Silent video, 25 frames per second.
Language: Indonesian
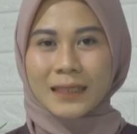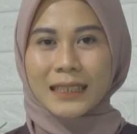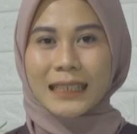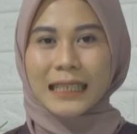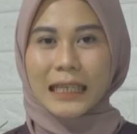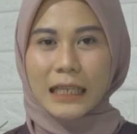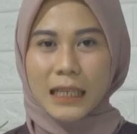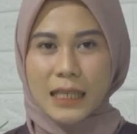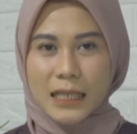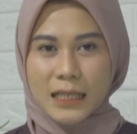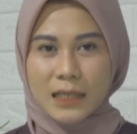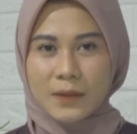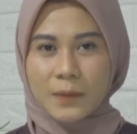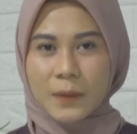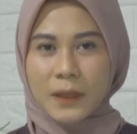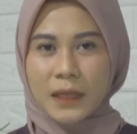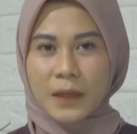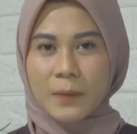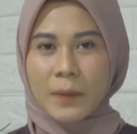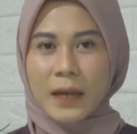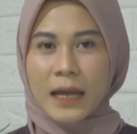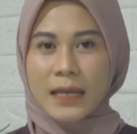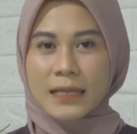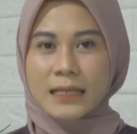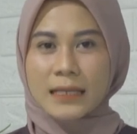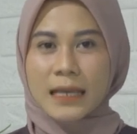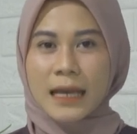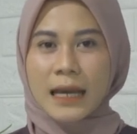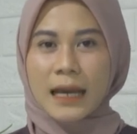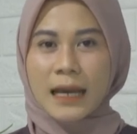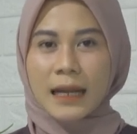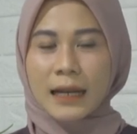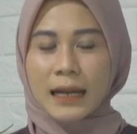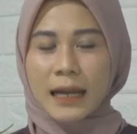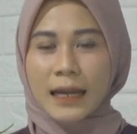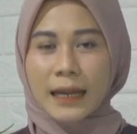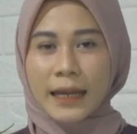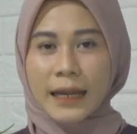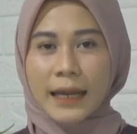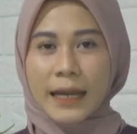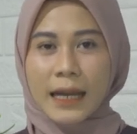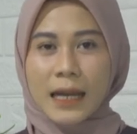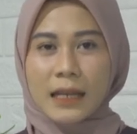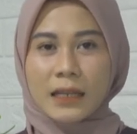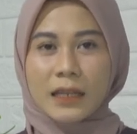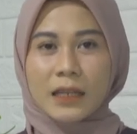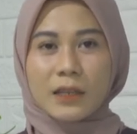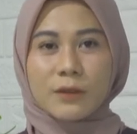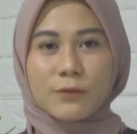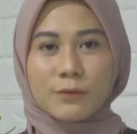Karena seperti biasa,
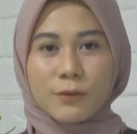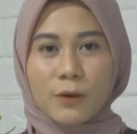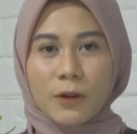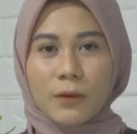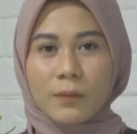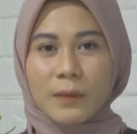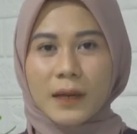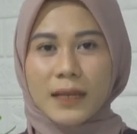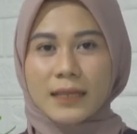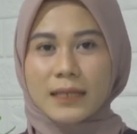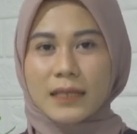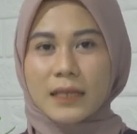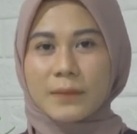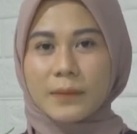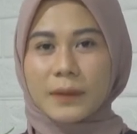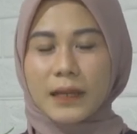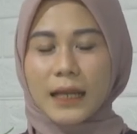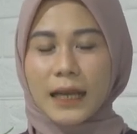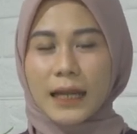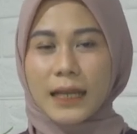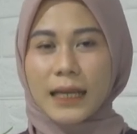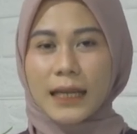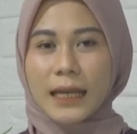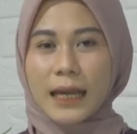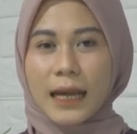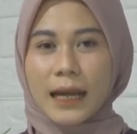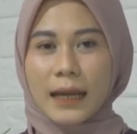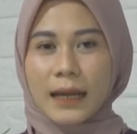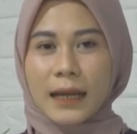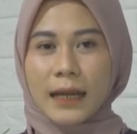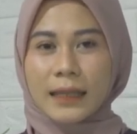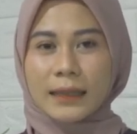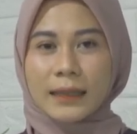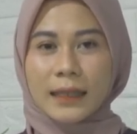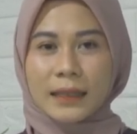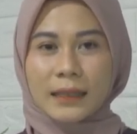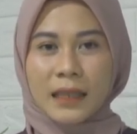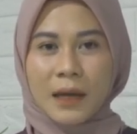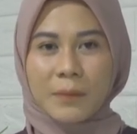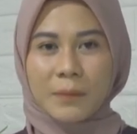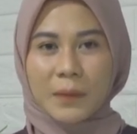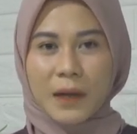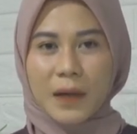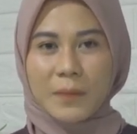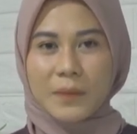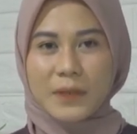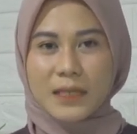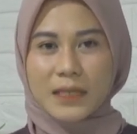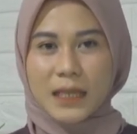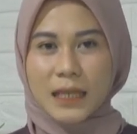rangkaian informasi menarik akan tetap
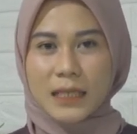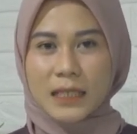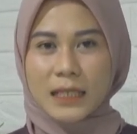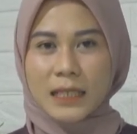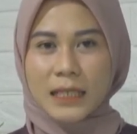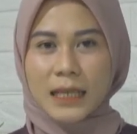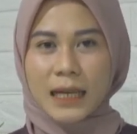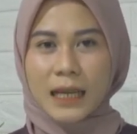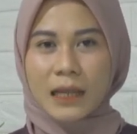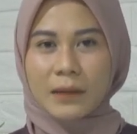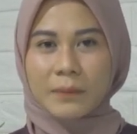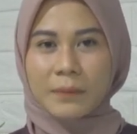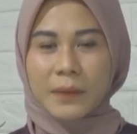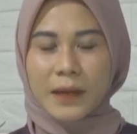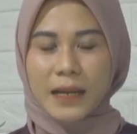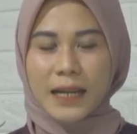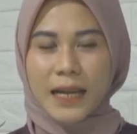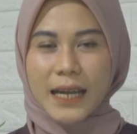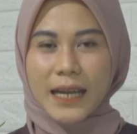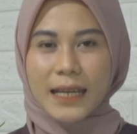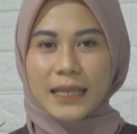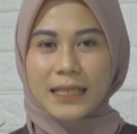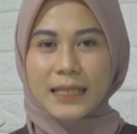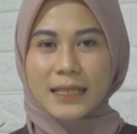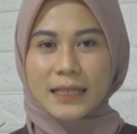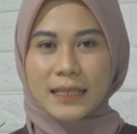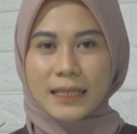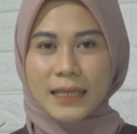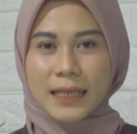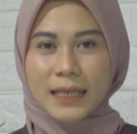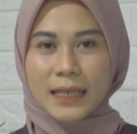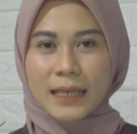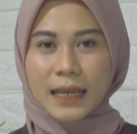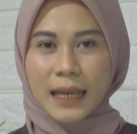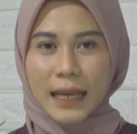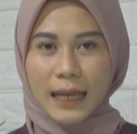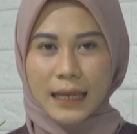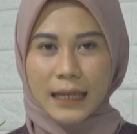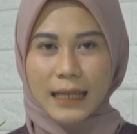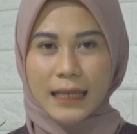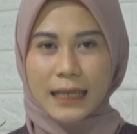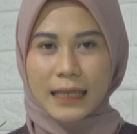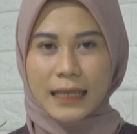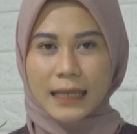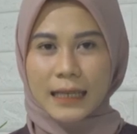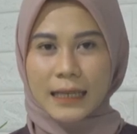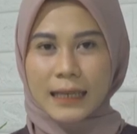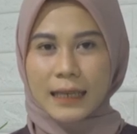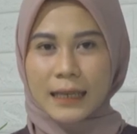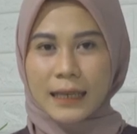kami sajikan pada edisi kali ini.
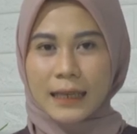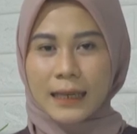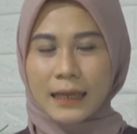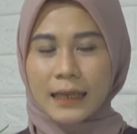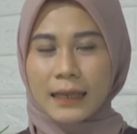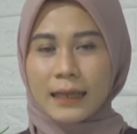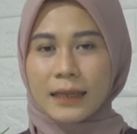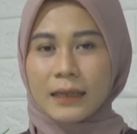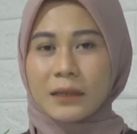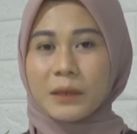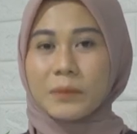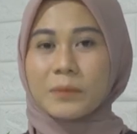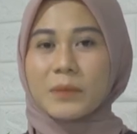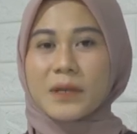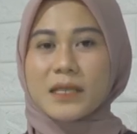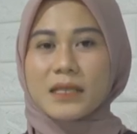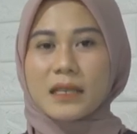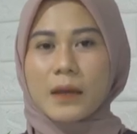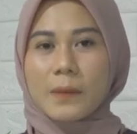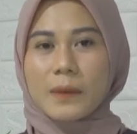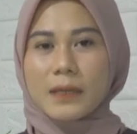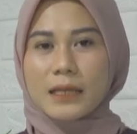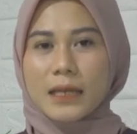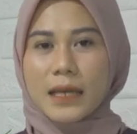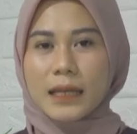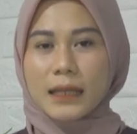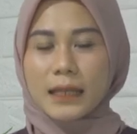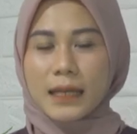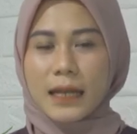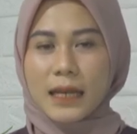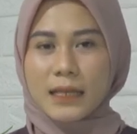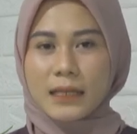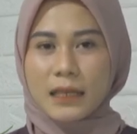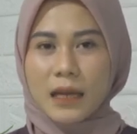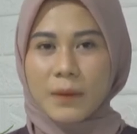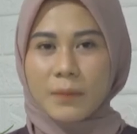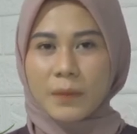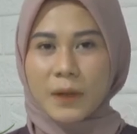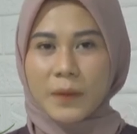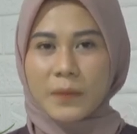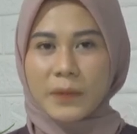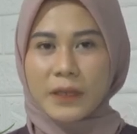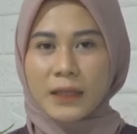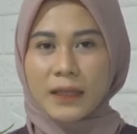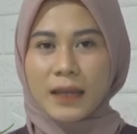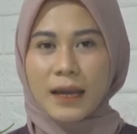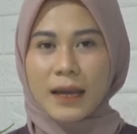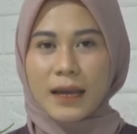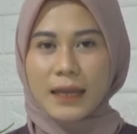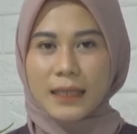Bersama saya Tria
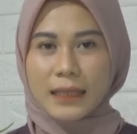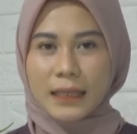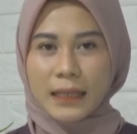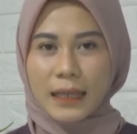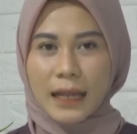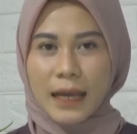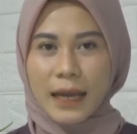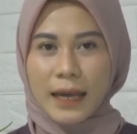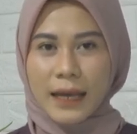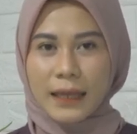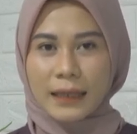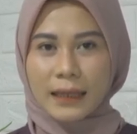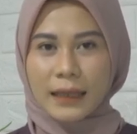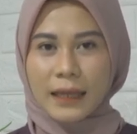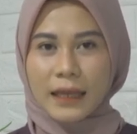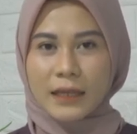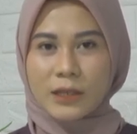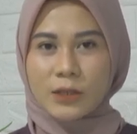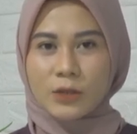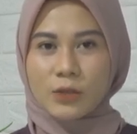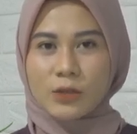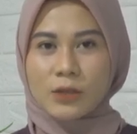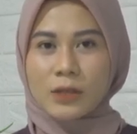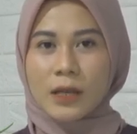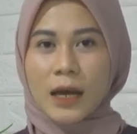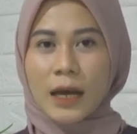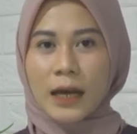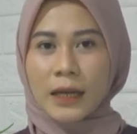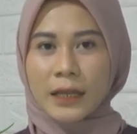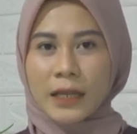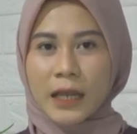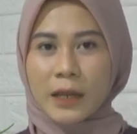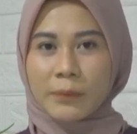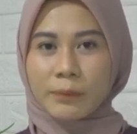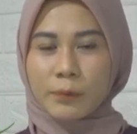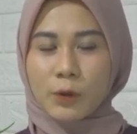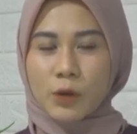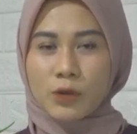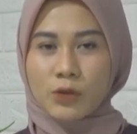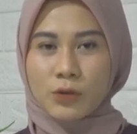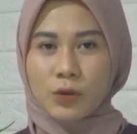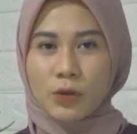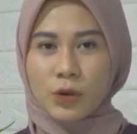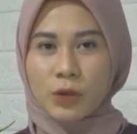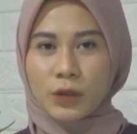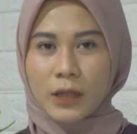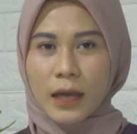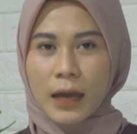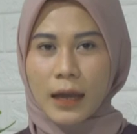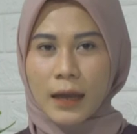Saprimita, inilah headline news harian Pos
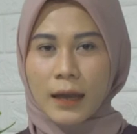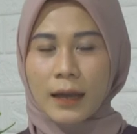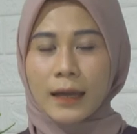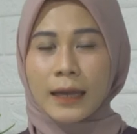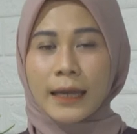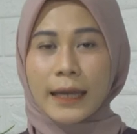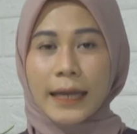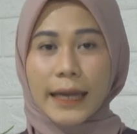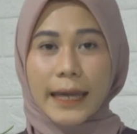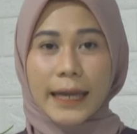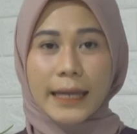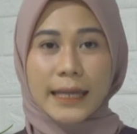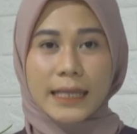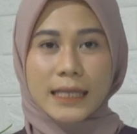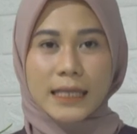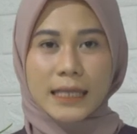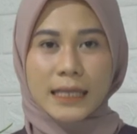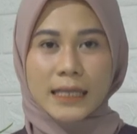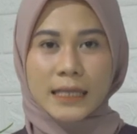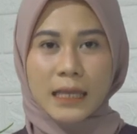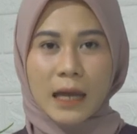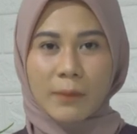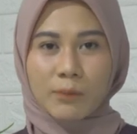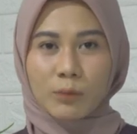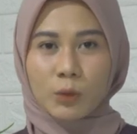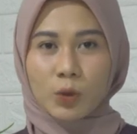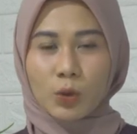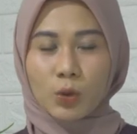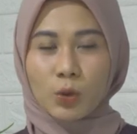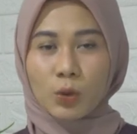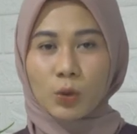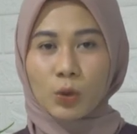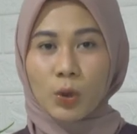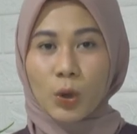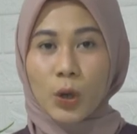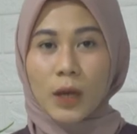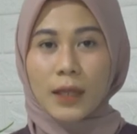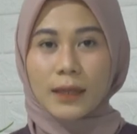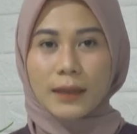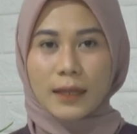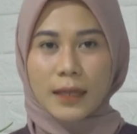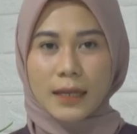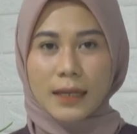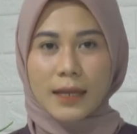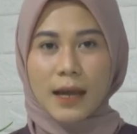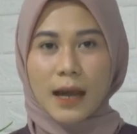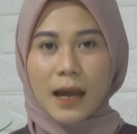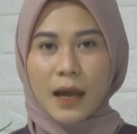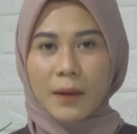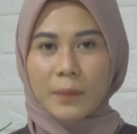Kota, edisi Sabtu,
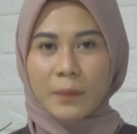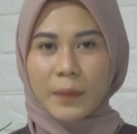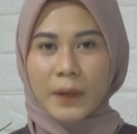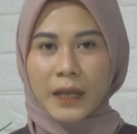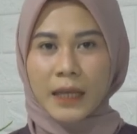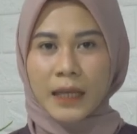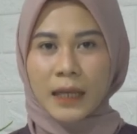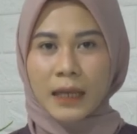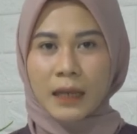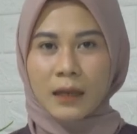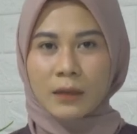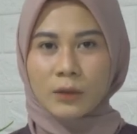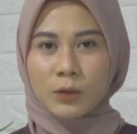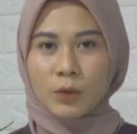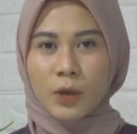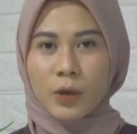3 April